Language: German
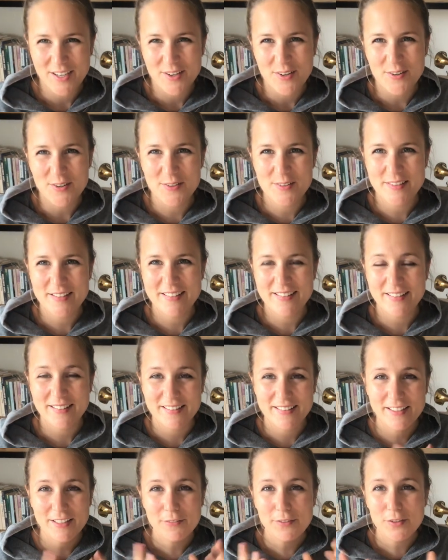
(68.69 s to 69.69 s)
und
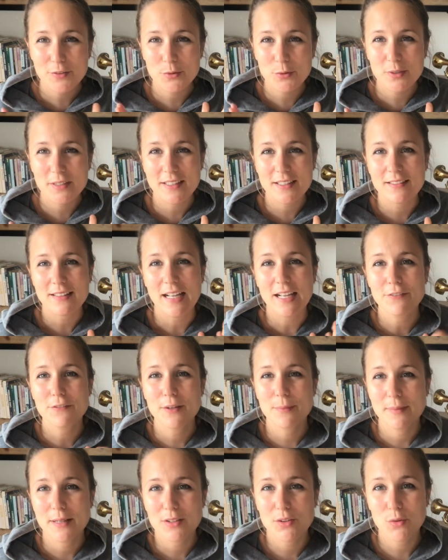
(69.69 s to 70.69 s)
die versuche ich jetzt einfach
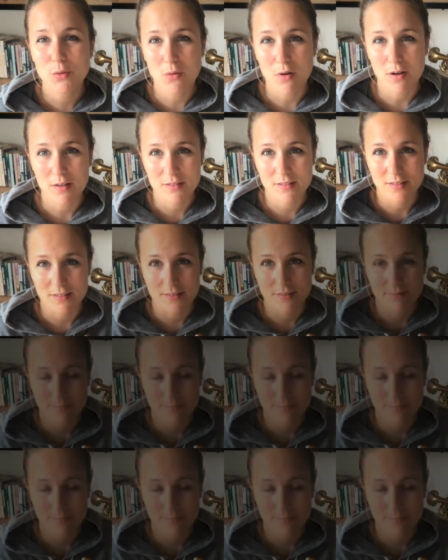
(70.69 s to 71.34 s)
mal zu ordnen.